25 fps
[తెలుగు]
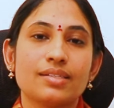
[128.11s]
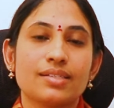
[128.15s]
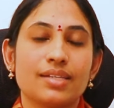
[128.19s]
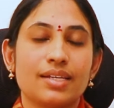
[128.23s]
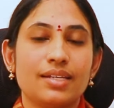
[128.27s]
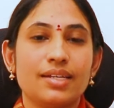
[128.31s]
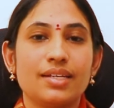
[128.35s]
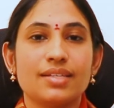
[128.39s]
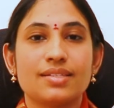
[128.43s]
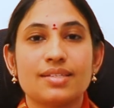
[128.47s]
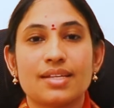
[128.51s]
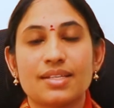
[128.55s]

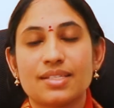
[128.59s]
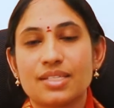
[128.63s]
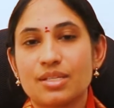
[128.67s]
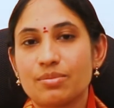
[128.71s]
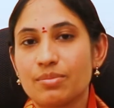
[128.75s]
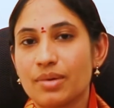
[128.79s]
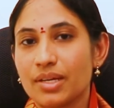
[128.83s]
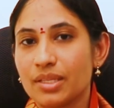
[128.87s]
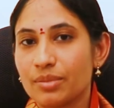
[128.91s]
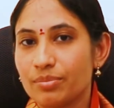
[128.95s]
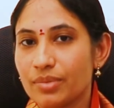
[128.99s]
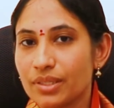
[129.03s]
శని
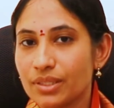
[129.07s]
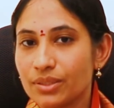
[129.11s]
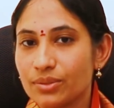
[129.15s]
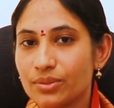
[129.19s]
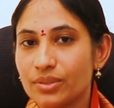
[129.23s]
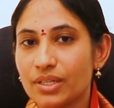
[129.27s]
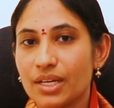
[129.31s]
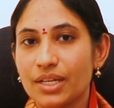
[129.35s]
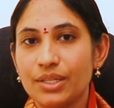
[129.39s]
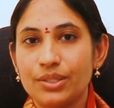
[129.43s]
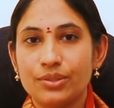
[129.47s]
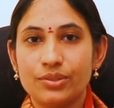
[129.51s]
సష్టమాధిపతి
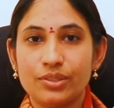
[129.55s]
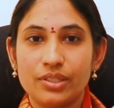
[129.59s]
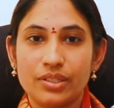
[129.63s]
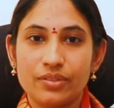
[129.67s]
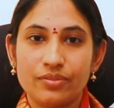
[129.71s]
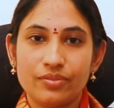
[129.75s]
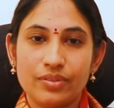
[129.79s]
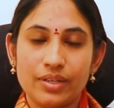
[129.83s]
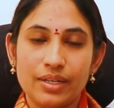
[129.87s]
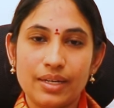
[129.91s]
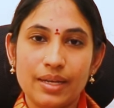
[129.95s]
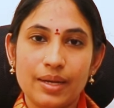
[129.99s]
కూడా అయి
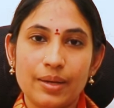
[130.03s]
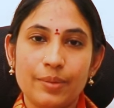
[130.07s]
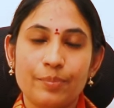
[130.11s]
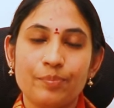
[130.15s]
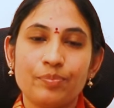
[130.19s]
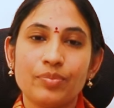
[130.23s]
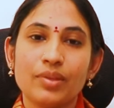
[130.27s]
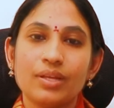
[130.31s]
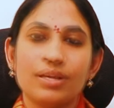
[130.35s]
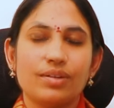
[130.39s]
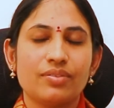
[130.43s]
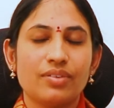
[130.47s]
ఉండడం వల్ల
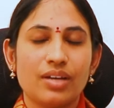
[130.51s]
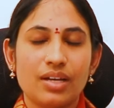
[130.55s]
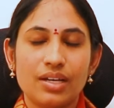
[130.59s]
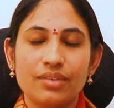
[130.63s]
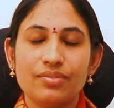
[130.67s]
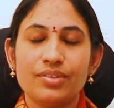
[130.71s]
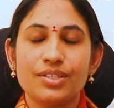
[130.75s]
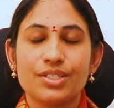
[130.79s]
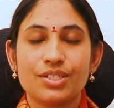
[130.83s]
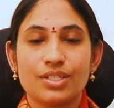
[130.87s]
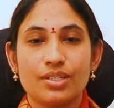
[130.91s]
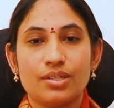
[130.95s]
వివాహ
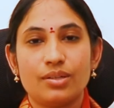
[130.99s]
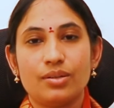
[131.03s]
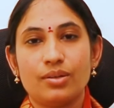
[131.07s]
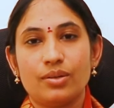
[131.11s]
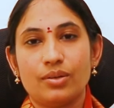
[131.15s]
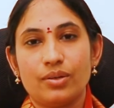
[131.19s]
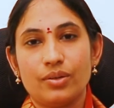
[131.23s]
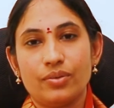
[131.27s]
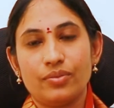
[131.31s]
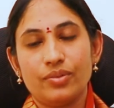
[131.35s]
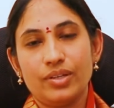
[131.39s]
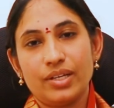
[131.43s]

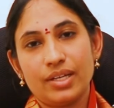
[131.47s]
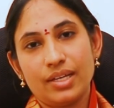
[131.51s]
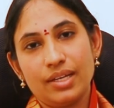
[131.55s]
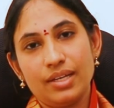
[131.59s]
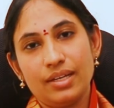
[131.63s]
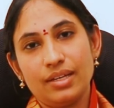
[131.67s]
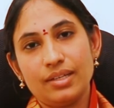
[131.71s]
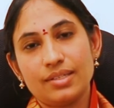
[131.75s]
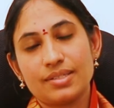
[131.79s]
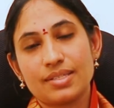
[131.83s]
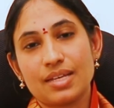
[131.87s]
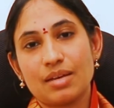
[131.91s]
విషయంలో
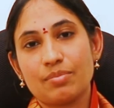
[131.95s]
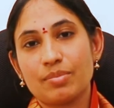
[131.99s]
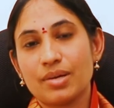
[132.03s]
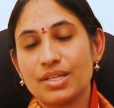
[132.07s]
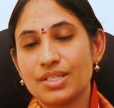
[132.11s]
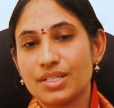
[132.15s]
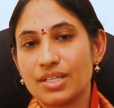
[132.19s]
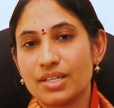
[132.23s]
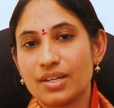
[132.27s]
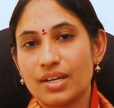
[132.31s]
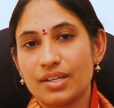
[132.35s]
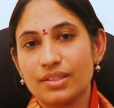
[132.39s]
వీరికి
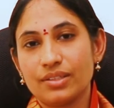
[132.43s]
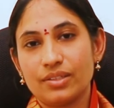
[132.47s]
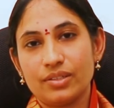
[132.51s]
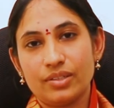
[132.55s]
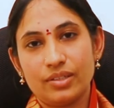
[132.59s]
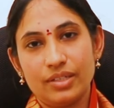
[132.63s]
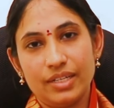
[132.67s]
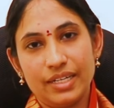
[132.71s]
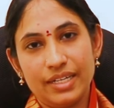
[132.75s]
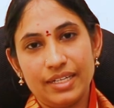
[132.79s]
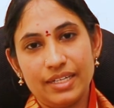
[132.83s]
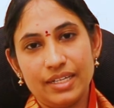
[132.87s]
సమాచారం
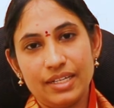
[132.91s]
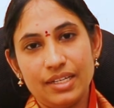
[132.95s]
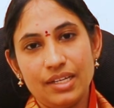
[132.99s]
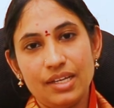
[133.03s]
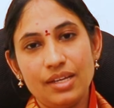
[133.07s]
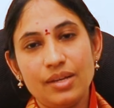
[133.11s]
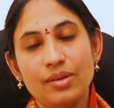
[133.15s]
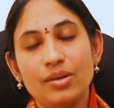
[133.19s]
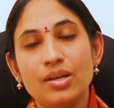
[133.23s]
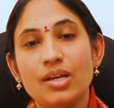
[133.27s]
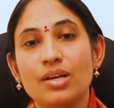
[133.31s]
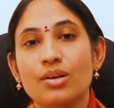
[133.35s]
అందడం లేట్
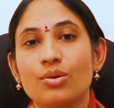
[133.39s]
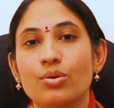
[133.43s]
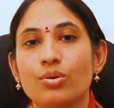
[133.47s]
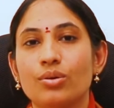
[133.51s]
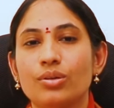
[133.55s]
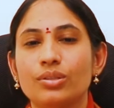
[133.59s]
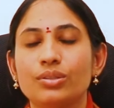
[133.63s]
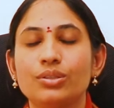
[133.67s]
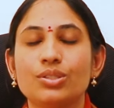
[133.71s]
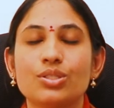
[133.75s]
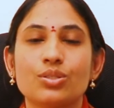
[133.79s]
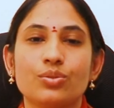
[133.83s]
అయ్యి
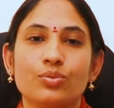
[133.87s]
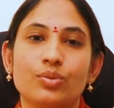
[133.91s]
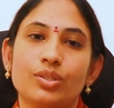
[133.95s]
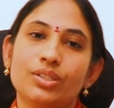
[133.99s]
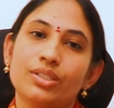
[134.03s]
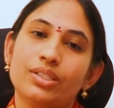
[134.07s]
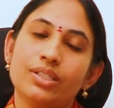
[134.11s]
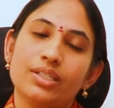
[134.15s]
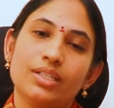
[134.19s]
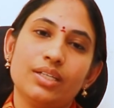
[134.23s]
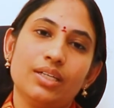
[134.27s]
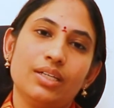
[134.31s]
కొంచెం
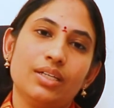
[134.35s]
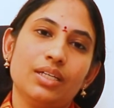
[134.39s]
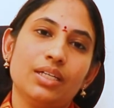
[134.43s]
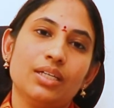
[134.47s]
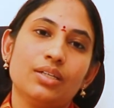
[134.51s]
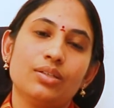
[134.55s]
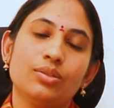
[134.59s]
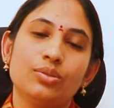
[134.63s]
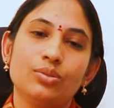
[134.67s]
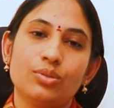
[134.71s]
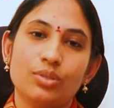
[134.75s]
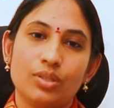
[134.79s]
ఒత్తిడికి
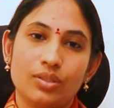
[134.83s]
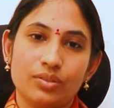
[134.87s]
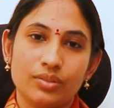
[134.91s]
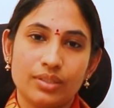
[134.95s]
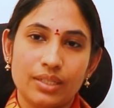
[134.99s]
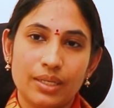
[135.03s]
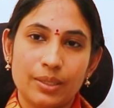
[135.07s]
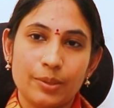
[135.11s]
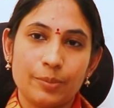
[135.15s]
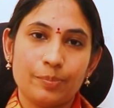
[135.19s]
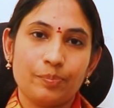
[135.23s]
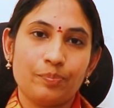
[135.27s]
గురి
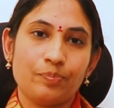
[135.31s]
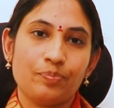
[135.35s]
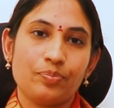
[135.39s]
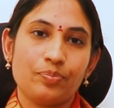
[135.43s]
అవుతారు